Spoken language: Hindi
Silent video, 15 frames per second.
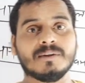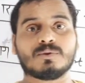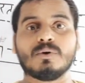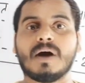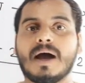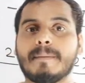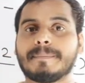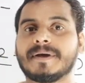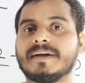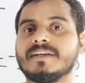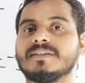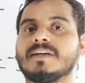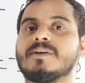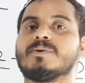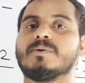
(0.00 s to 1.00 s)
तो आपका
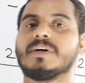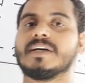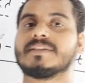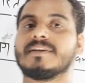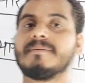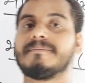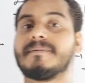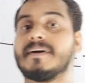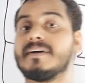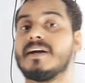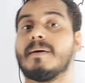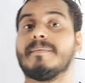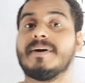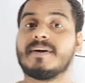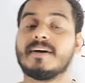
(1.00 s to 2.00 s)
रिजल्ट होगा सर
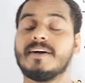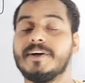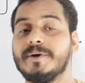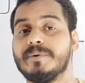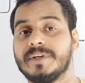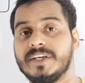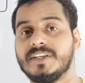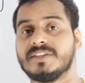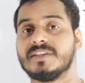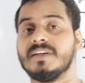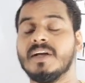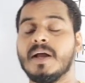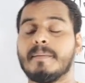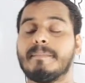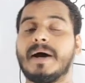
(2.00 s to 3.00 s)
फंडामेंटल ड्यूटीज
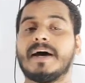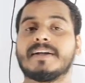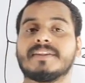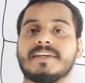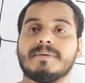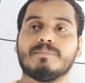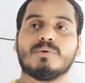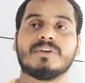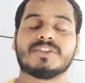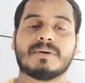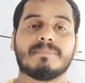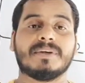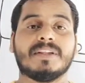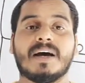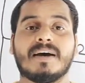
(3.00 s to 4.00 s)
भारतीय मूल
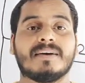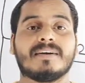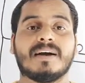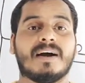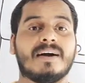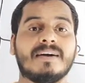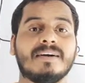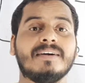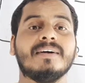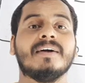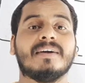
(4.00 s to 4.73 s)
संविधान का अंग